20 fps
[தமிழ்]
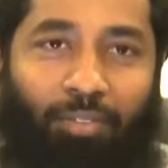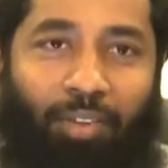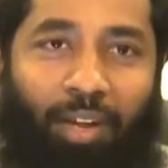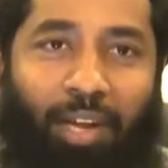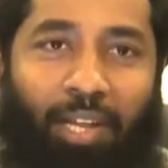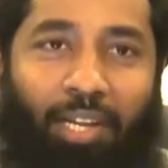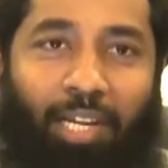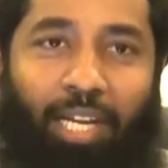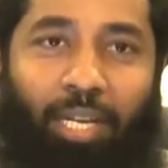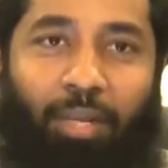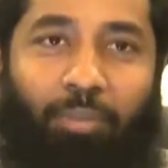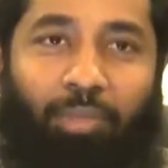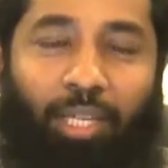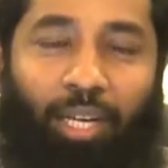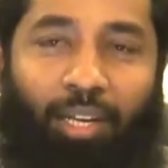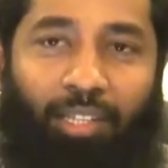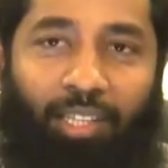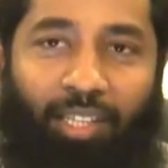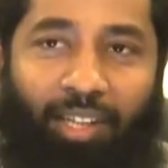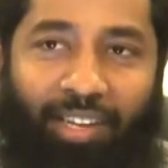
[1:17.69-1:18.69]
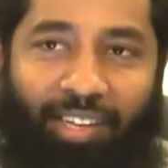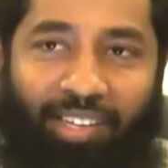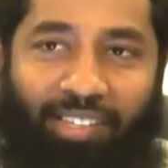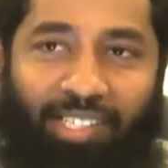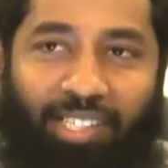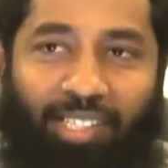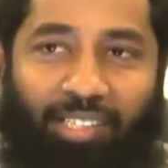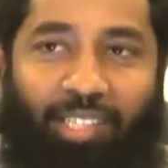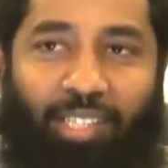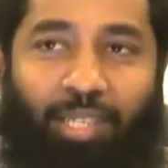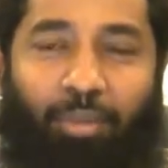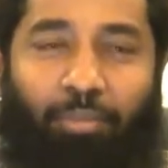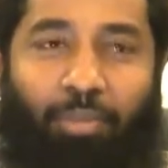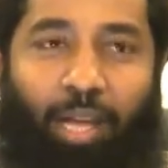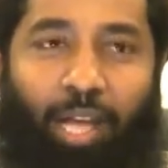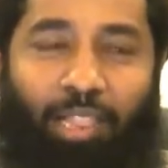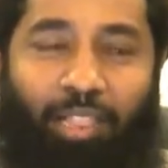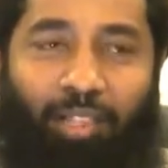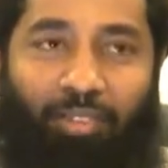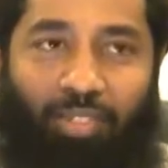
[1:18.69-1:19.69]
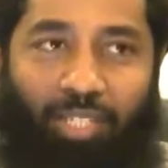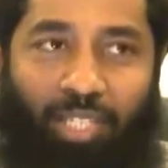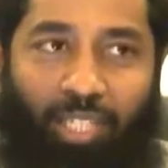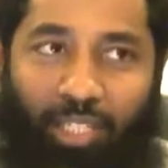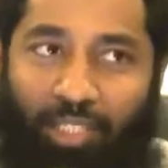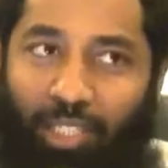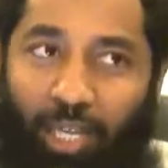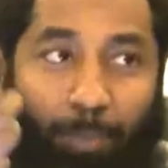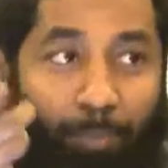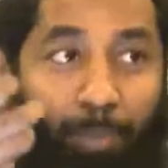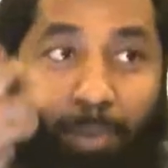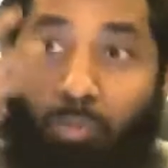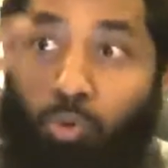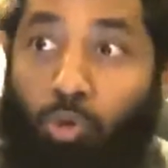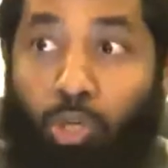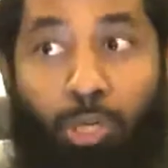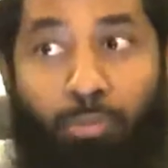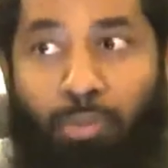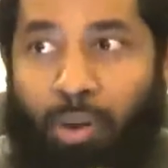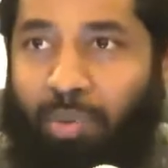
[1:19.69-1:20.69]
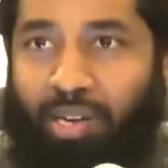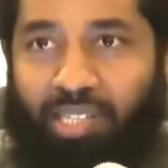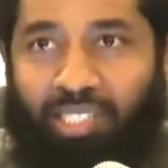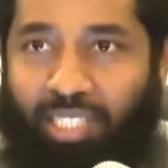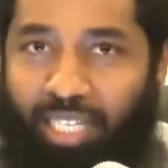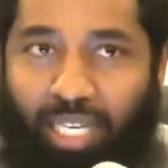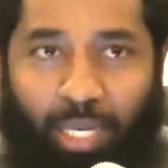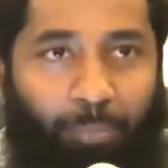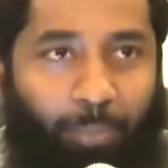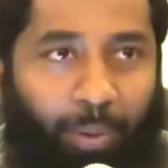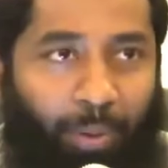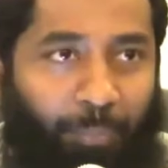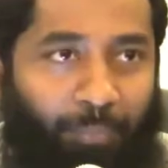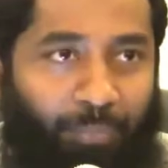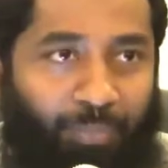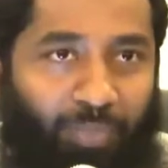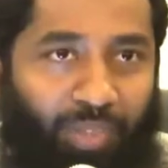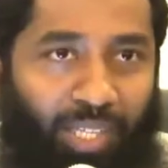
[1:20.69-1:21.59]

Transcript: வேலைகளையும் தனது இறையச்சத்தையும் அந்த விஷயத்தை தான் எப்போயும் முக்கியமாக மனுஷன் நினைப்பான்